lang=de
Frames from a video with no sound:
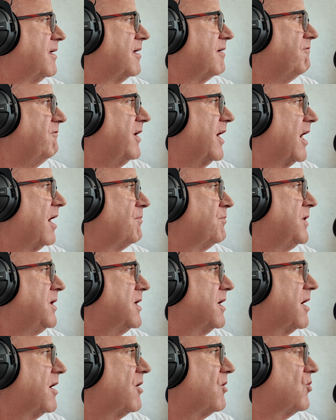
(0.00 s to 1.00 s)
Mhm. Wir haben
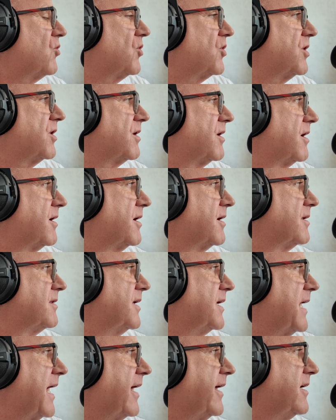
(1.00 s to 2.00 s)
hier auch äh,
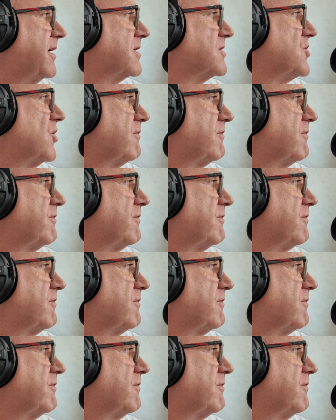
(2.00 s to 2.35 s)
den eigenen